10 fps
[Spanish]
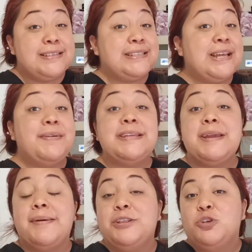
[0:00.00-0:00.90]
Se estaban
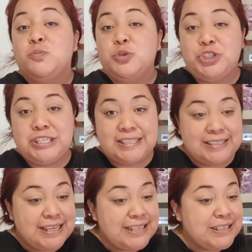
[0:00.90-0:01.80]
llevando
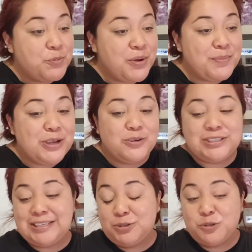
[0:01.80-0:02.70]
muchísimo,
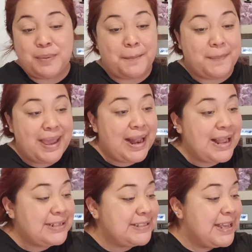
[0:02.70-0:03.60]
amigos, estos
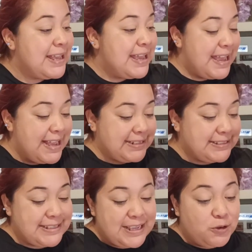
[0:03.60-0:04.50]
papeles.
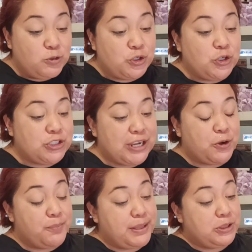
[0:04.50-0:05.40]
Este, incluso nos
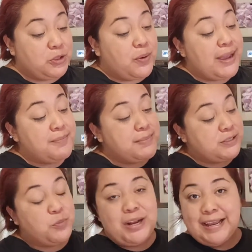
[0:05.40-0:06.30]
recomendó ahí
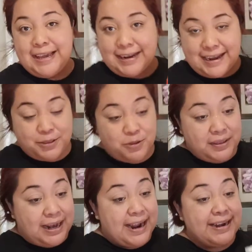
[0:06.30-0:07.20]
mismo el encargado
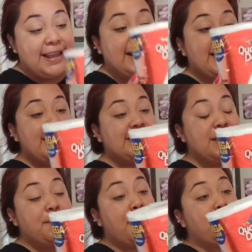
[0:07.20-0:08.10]
del área que
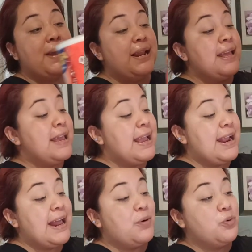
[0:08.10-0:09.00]
este papel
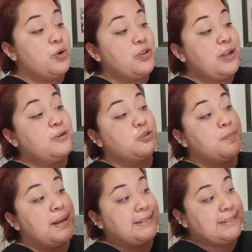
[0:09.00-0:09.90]
era uno de los
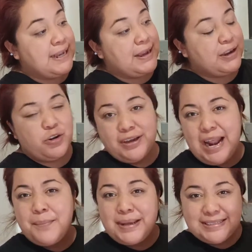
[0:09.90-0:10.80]
más, creo que
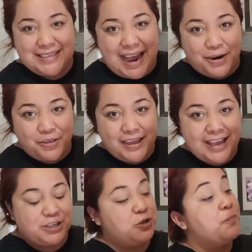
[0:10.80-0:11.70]
era el más caro
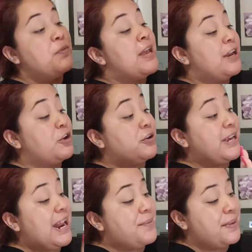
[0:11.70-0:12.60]
de hecho, creo
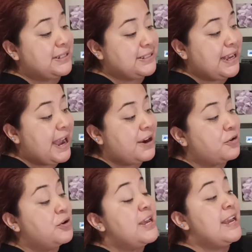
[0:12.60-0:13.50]
que era el más
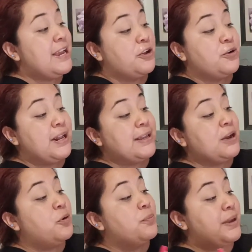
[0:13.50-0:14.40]
caro y creo que el
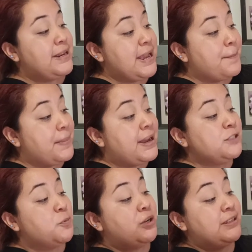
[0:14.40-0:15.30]
que convenía
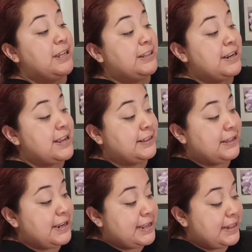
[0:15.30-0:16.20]
más porque tenía
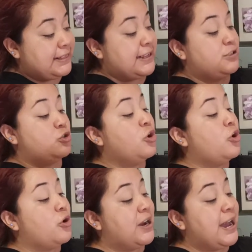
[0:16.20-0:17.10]
500
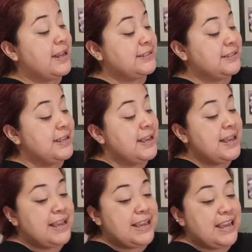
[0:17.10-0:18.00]
hojas.
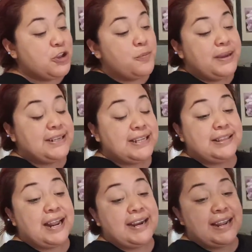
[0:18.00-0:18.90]
Y yo me quise
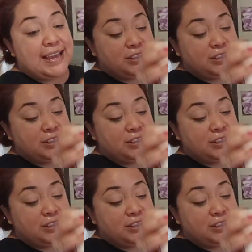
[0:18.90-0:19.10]
traer